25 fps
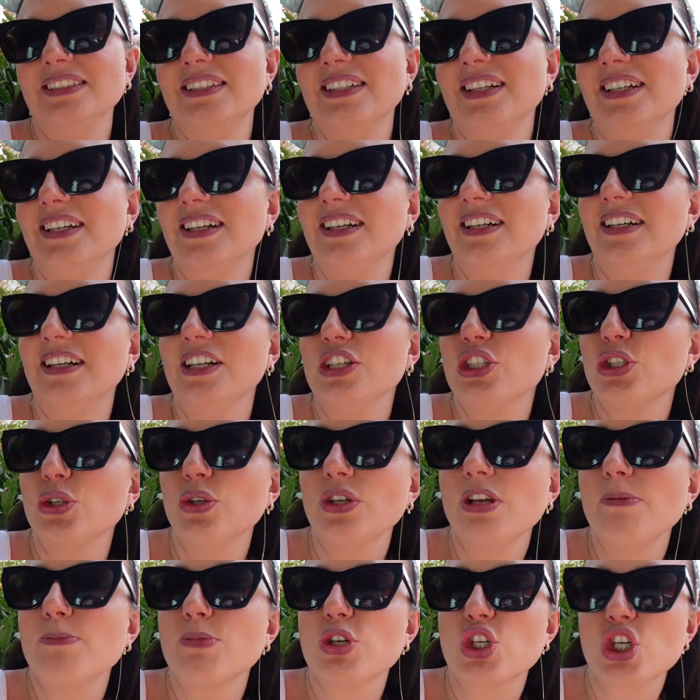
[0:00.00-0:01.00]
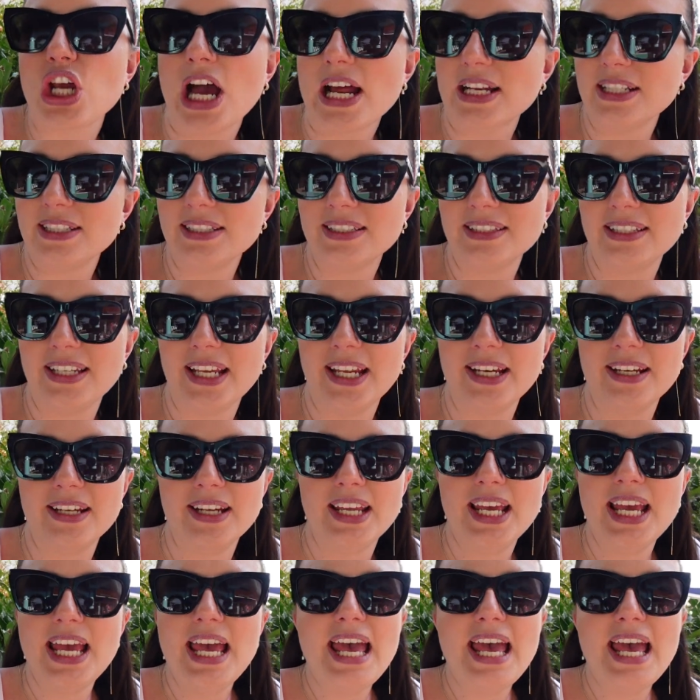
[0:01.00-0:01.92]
äh, schön im Schatten, denn